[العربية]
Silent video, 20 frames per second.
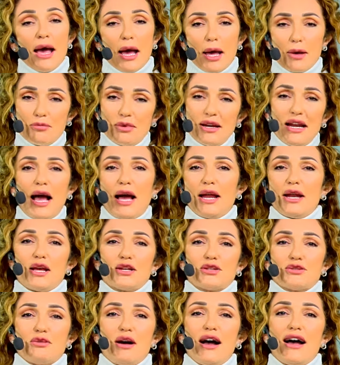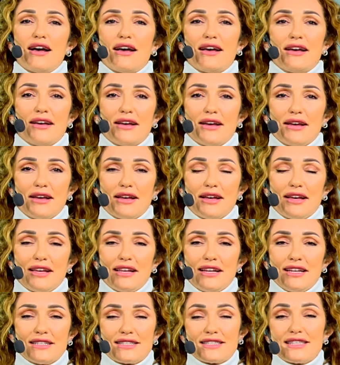خبرنا عن اجواء آه
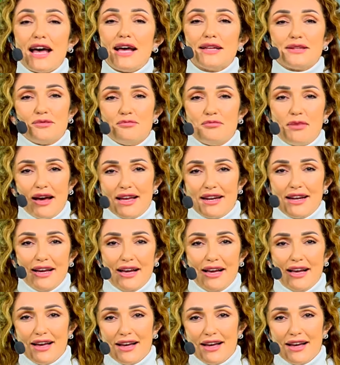الاستاد امبارح